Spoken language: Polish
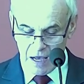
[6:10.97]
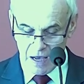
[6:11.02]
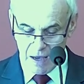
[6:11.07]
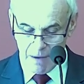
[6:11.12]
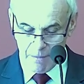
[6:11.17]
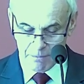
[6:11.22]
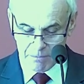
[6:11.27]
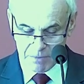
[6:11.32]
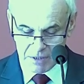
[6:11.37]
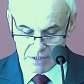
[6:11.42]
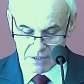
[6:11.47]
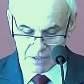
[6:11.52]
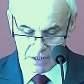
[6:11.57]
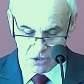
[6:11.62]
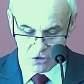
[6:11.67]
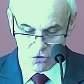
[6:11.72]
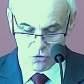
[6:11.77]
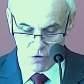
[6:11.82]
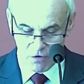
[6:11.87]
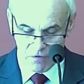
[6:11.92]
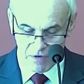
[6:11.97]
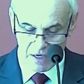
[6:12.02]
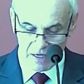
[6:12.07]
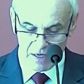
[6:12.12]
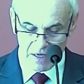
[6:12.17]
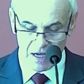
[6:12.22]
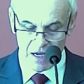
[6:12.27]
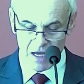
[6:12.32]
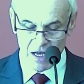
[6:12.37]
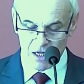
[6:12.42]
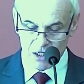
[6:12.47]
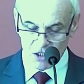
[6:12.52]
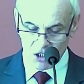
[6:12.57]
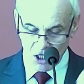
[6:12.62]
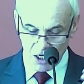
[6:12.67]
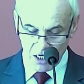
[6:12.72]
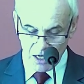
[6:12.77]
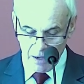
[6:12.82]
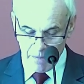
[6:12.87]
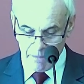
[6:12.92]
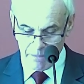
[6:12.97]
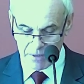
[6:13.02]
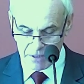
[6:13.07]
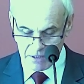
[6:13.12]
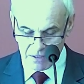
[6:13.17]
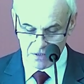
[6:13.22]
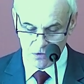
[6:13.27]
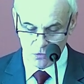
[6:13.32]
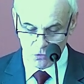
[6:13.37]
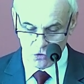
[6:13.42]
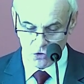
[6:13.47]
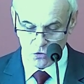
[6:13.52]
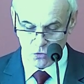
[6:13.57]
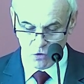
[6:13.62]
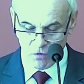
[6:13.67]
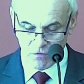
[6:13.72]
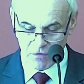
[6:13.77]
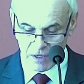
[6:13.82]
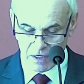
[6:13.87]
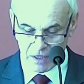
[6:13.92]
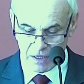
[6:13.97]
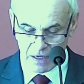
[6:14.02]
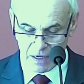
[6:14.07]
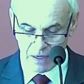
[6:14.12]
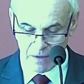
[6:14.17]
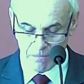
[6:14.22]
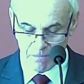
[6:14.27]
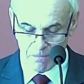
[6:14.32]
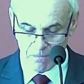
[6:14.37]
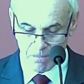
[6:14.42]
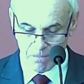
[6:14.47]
ambicji człowieka czy kaprysu człowieka.